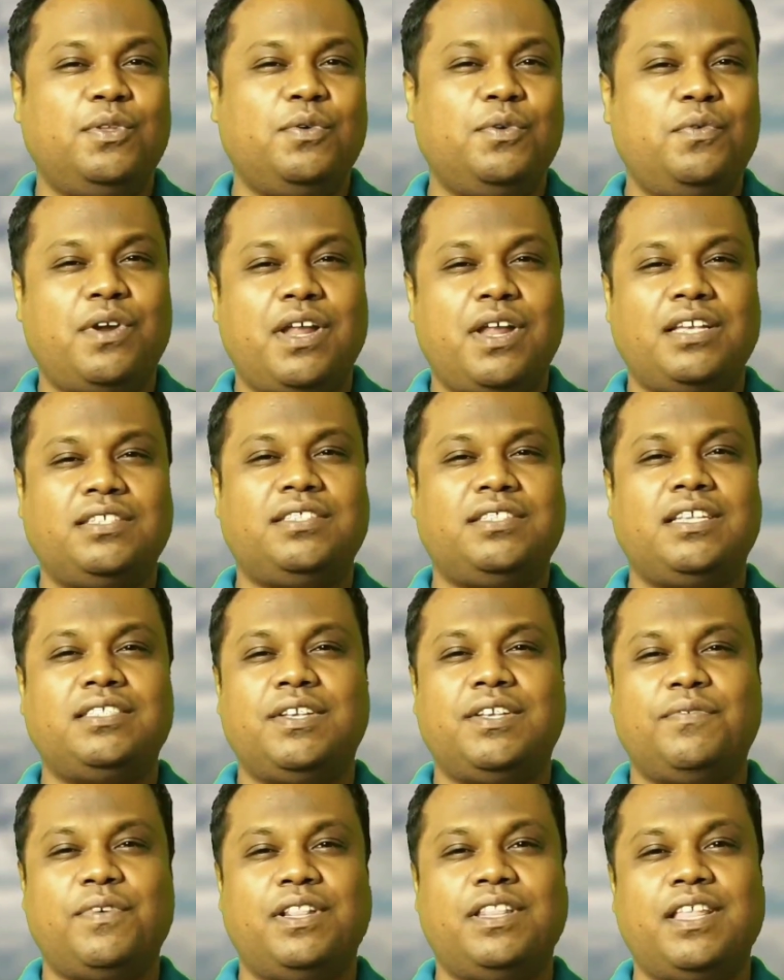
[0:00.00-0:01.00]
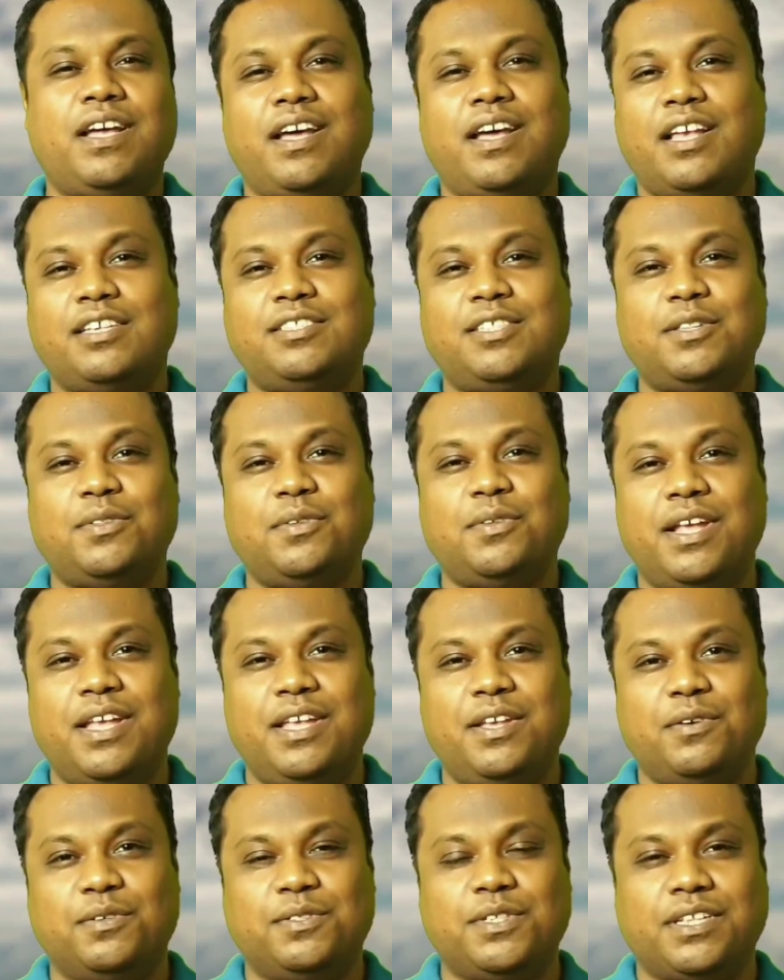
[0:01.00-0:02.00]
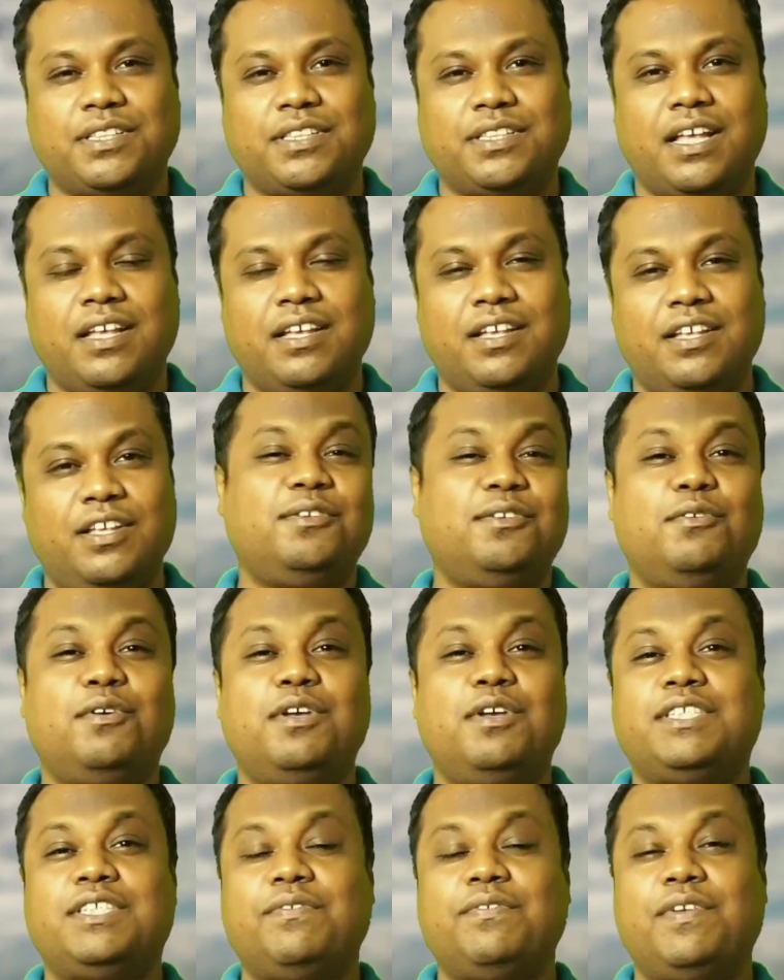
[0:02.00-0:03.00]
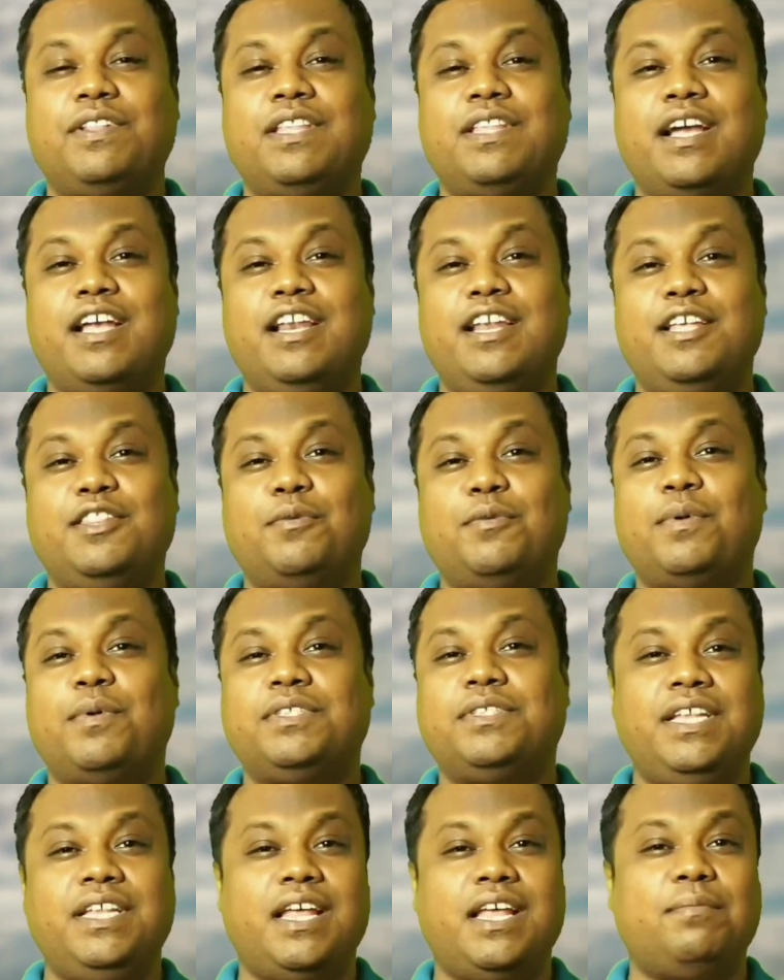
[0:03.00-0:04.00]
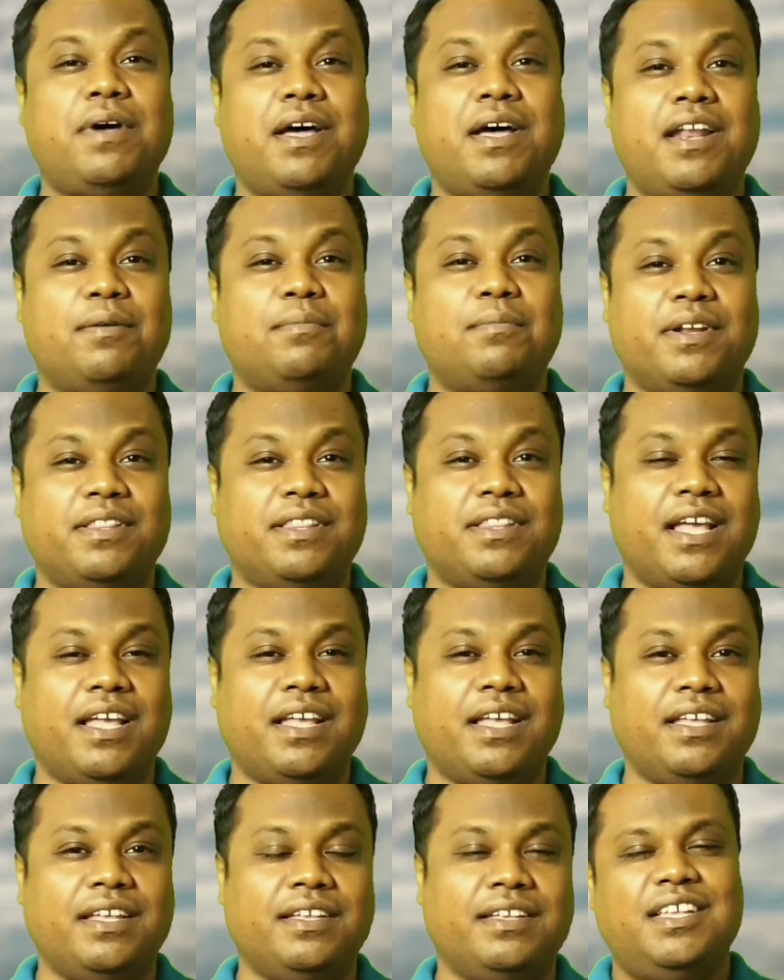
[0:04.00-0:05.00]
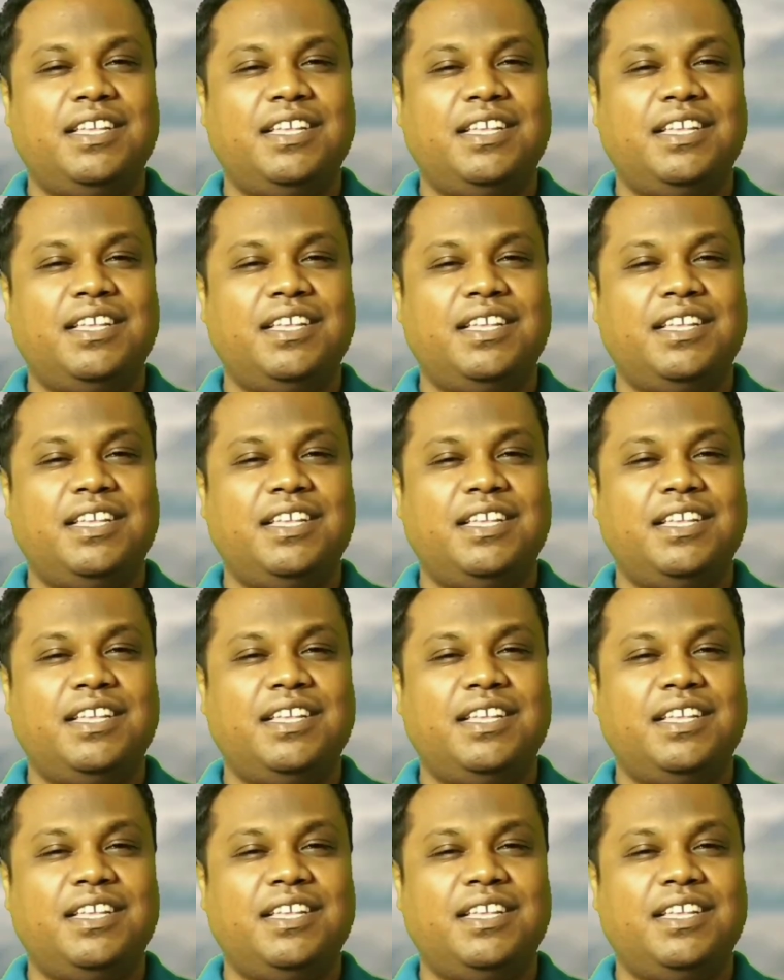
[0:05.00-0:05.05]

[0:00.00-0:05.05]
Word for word: तो वो रास्ता सफलता का रास्ता तो नहीं हो सकता क्योंकि सफलता के लिए तो पसीना बहाना पड़ता है